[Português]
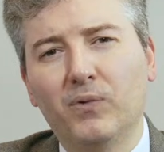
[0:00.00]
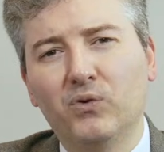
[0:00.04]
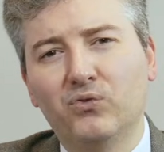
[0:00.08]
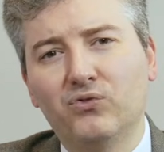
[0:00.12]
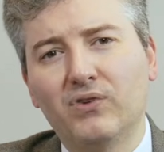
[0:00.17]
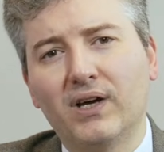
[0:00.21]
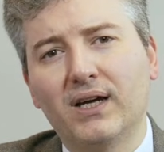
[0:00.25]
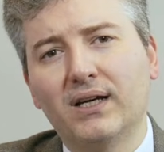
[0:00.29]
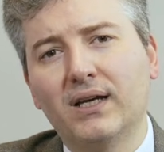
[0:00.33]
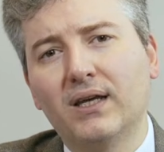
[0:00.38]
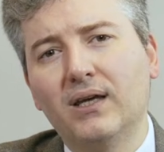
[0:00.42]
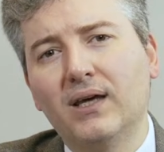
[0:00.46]

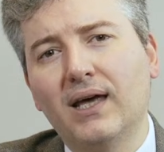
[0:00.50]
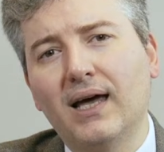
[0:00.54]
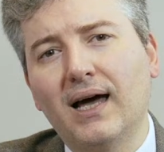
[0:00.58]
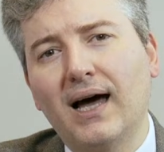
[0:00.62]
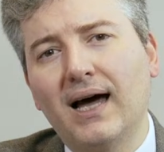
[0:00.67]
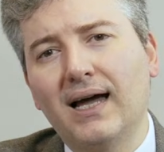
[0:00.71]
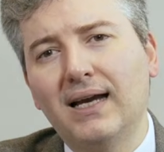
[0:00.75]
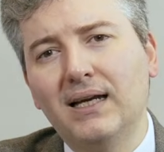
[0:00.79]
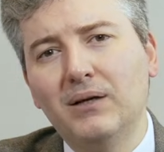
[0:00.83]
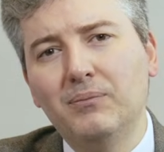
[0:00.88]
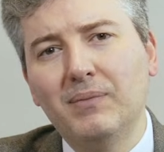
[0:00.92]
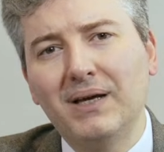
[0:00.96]
ver que
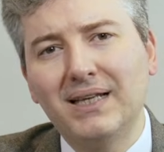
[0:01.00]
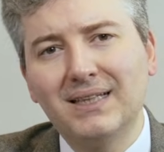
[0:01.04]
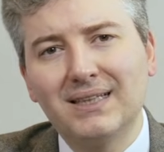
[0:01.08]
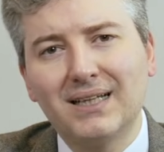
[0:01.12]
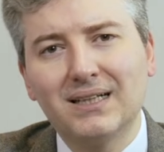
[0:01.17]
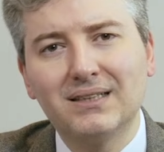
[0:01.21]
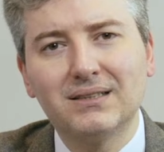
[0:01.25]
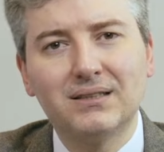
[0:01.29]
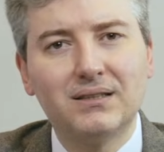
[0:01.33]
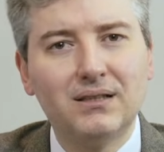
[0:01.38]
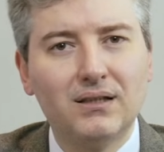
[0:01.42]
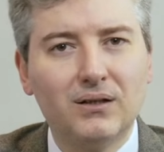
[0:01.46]
a
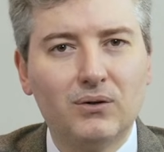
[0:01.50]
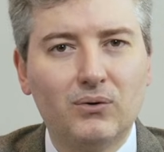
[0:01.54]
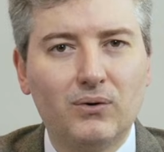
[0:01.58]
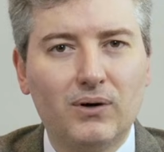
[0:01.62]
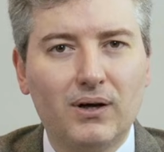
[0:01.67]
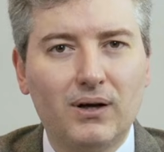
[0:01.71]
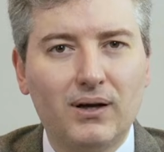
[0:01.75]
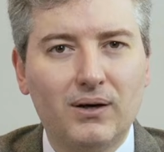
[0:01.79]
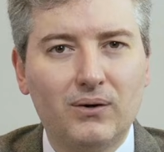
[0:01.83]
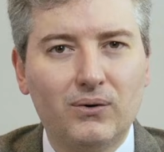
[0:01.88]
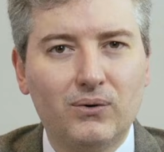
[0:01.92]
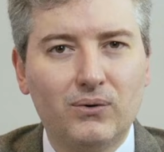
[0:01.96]

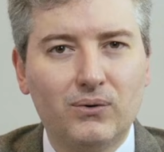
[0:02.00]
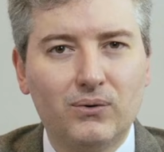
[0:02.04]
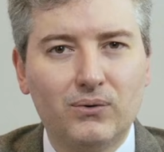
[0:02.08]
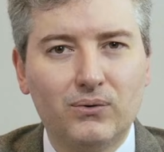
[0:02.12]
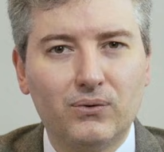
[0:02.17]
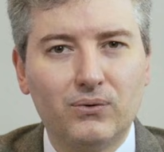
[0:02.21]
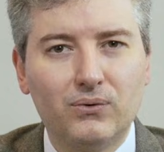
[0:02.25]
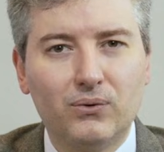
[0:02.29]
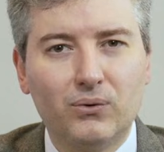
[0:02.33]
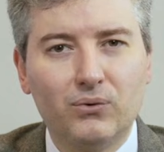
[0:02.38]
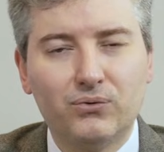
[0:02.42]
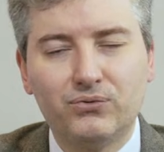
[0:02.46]
alimentação é
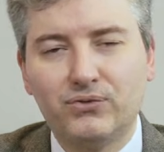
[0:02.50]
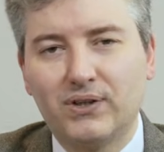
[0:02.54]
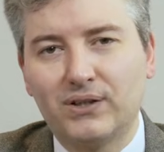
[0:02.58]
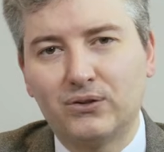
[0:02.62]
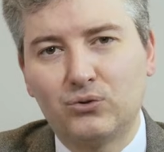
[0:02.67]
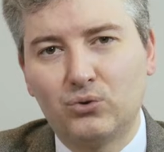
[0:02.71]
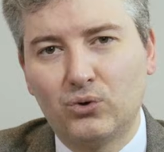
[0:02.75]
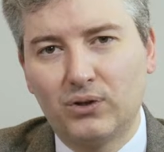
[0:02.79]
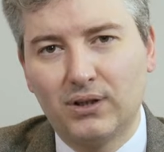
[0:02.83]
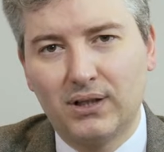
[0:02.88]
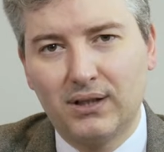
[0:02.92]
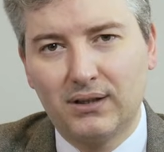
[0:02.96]
o, o
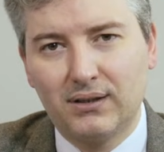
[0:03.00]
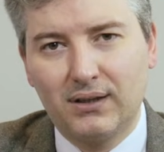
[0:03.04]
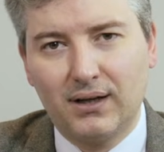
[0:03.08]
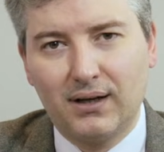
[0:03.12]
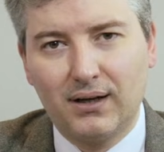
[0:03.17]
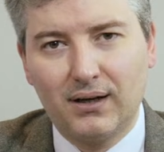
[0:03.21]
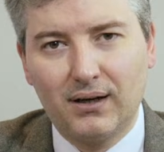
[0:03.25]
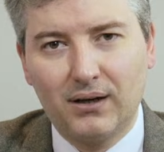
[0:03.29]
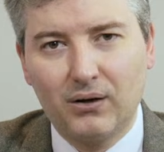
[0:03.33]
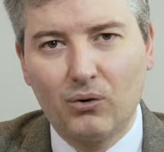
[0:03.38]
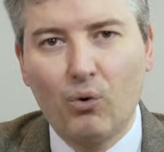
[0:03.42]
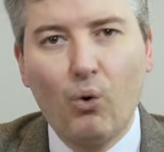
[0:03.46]
fator que
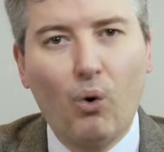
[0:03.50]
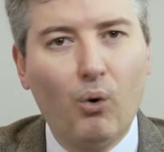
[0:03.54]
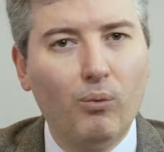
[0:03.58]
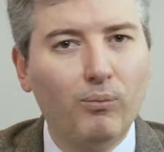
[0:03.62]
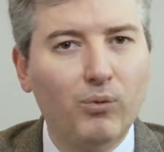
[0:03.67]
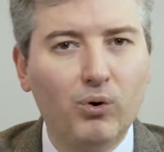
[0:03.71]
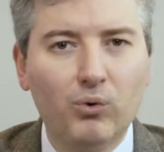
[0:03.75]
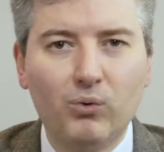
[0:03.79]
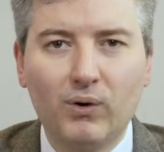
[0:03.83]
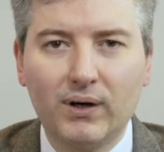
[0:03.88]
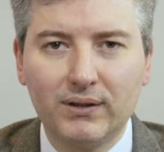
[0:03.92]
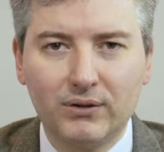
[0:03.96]
está
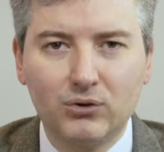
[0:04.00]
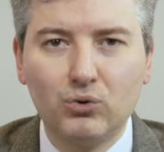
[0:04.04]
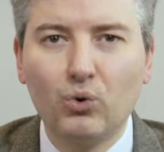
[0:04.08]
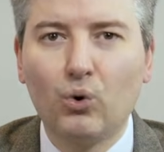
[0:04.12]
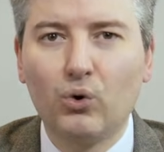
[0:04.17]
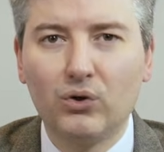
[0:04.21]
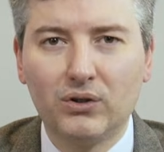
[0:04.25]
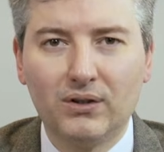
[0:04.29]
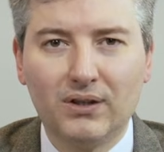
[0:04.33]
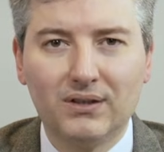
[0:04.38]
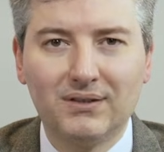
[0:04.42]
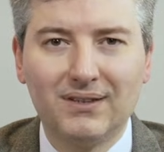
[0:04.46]
comum a
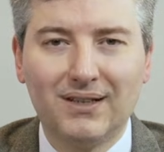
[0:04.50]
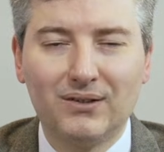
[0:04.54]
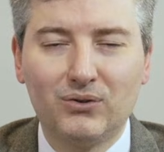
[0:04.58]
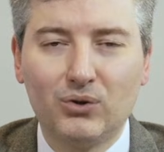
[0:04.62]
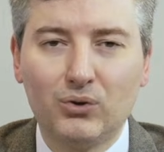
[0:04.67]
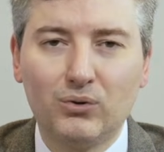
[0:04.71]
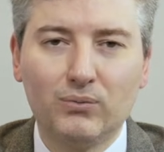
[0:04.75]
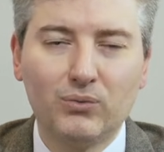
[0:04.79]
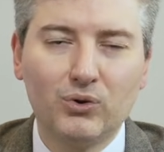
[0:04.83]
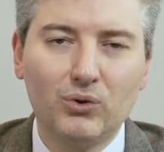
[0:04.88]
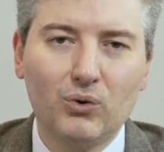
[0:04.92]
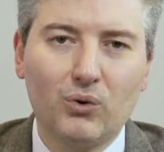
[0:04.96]
todas, né?
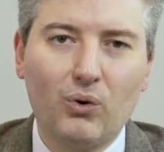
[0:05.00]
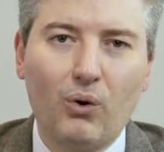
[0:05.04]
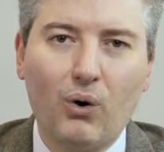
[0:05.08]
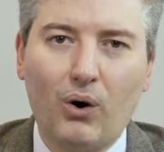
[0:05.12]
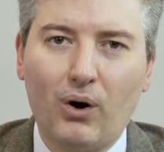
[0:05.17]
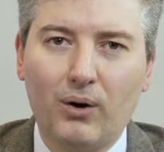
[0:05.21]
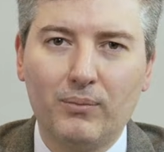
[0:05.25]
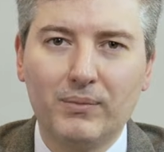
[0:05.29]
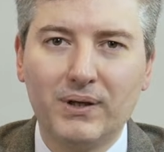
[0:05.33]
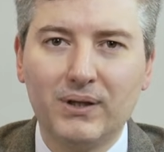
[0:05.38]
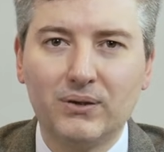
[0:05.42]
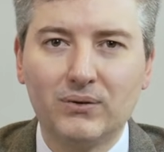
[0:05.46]
Todo mundo
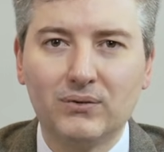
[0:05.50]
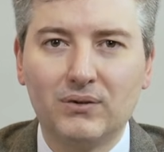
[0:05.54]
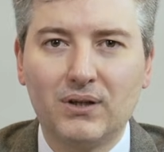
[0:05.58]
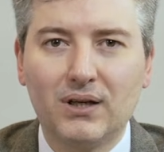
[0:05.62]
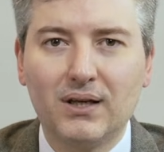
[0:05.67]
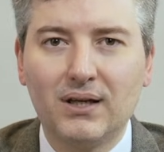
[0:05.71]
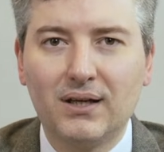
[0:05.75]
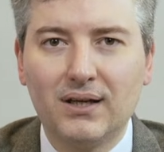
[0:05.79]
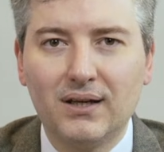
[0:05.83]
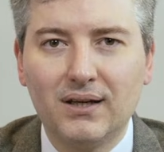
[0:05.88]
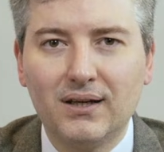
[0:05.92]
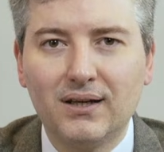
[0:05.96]
come, não
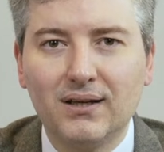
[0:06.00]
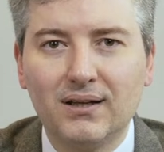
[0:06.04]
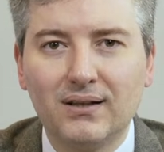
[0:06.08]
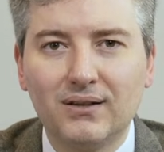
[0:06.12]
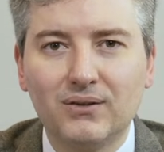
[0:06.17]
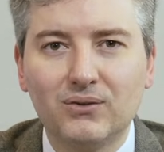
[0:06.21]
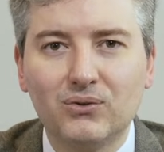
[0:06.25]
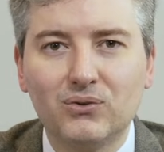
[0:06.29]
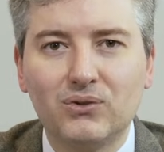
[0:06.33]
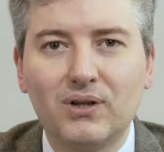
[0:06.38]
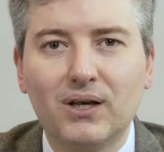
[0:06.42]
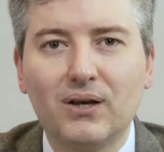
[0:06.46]
tem,
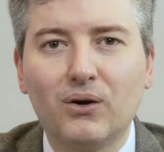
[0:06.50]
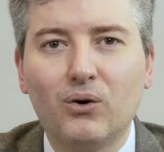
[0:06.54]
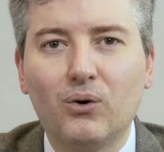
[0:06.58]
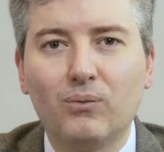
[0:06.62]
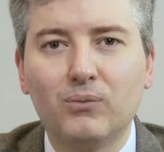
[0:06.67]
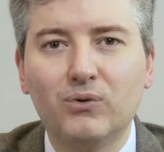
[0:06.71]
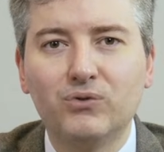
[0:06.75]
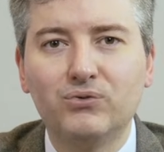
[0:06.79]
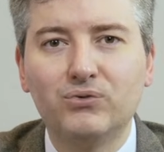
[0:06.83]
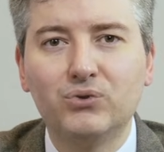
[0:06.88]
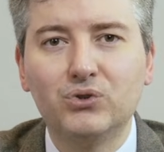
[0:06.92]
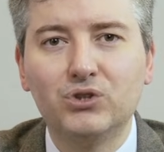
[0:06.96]
não tem
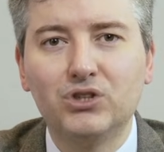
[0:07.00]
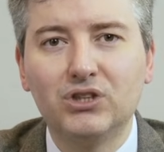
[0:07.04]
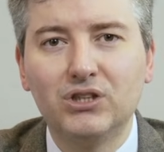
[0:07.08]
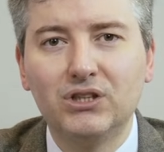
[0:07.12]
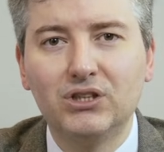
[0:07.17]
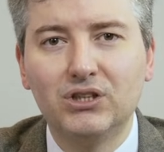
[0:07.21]
como fugir